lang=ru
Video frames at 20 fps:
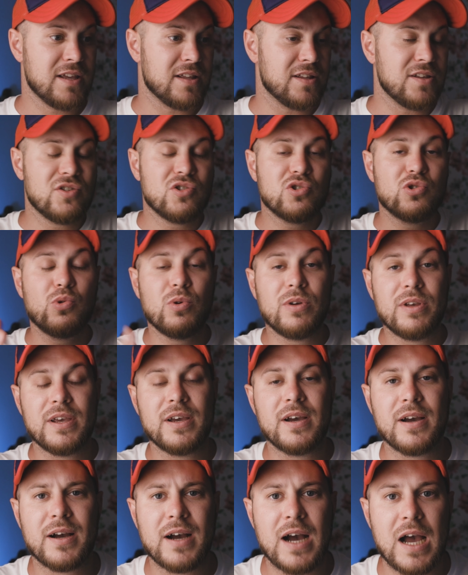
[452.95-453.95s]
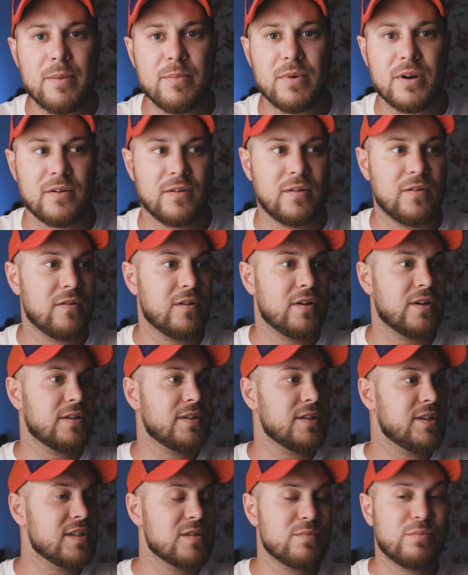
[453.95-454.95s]
ни с других камер,
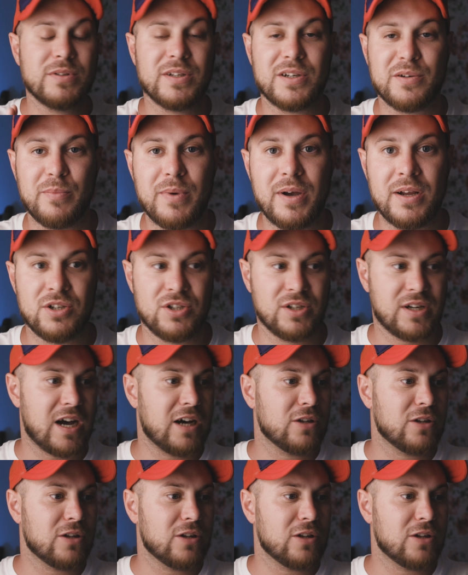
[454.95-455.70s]
ни с Black